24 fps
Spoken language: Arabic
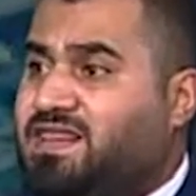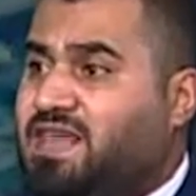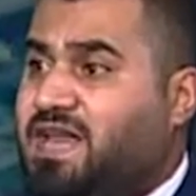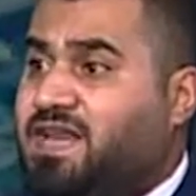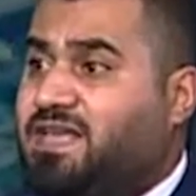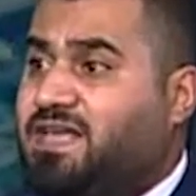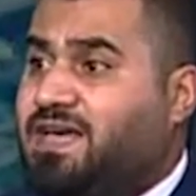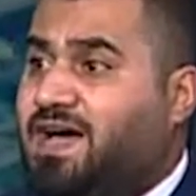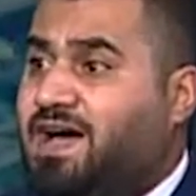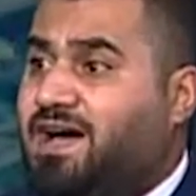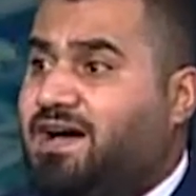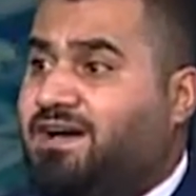
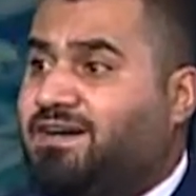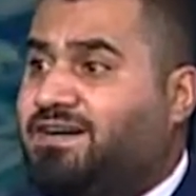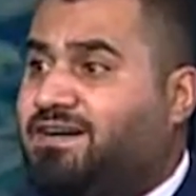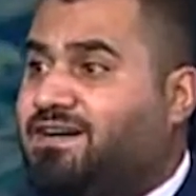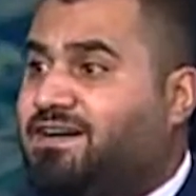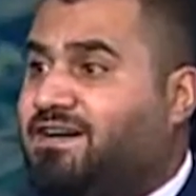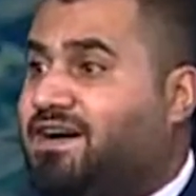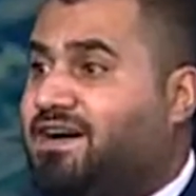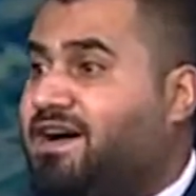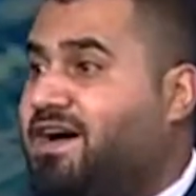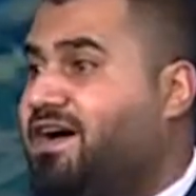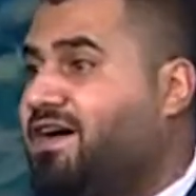ذلك
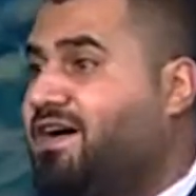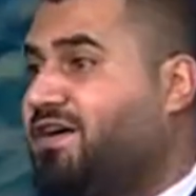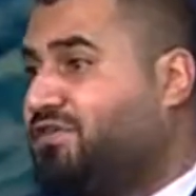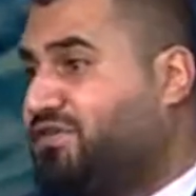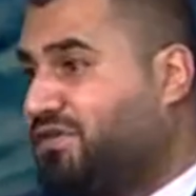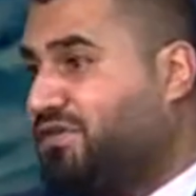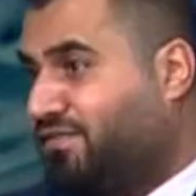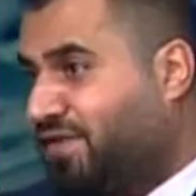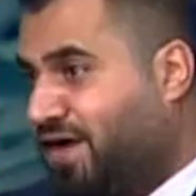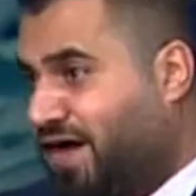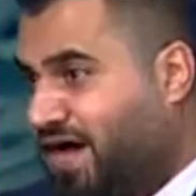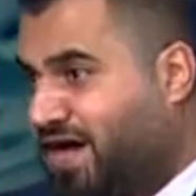حقق
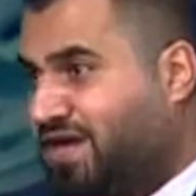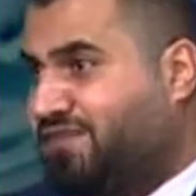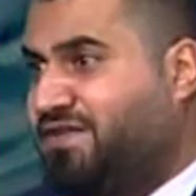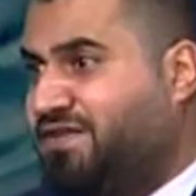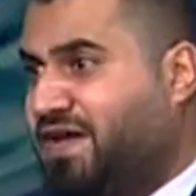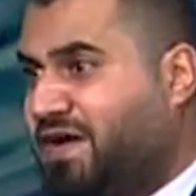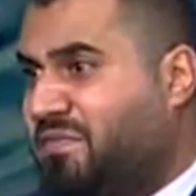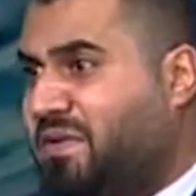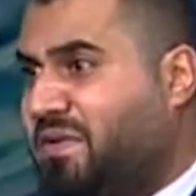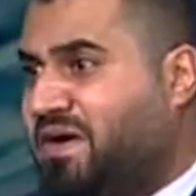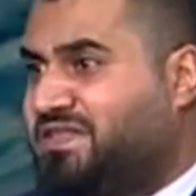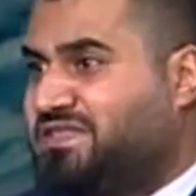ارتفاعات في
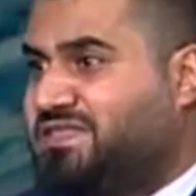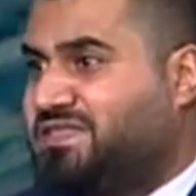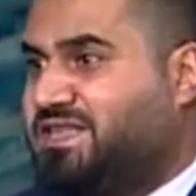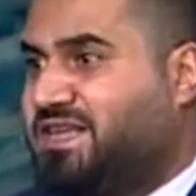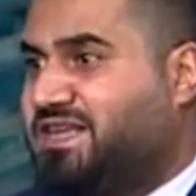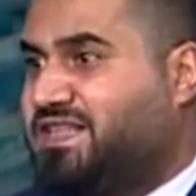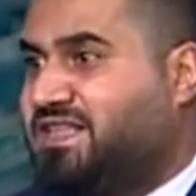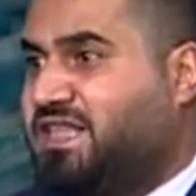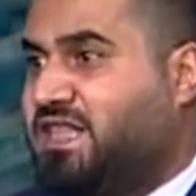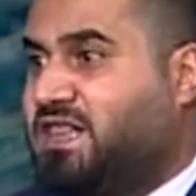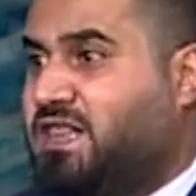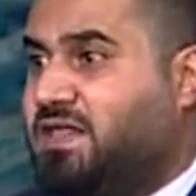عوائد
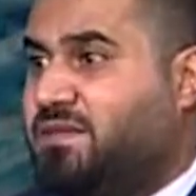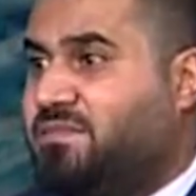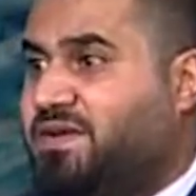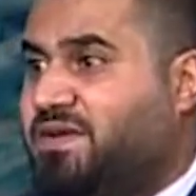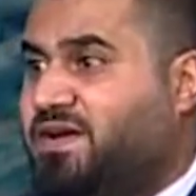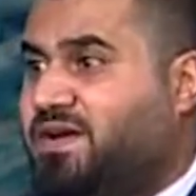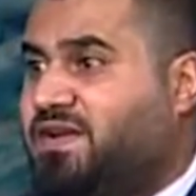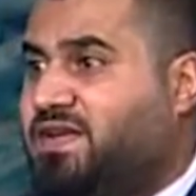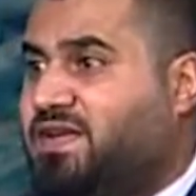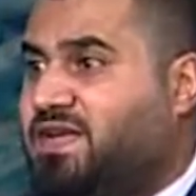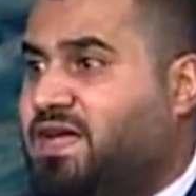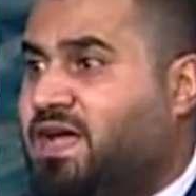السندات
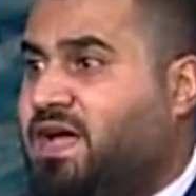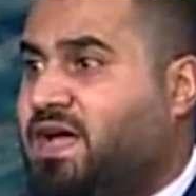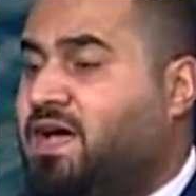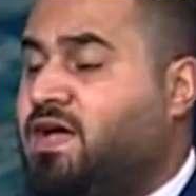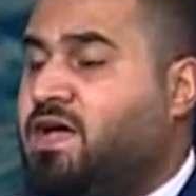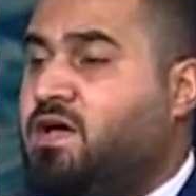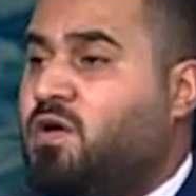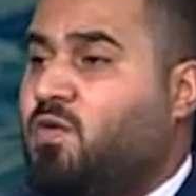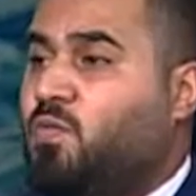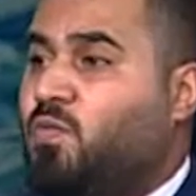الأمريكية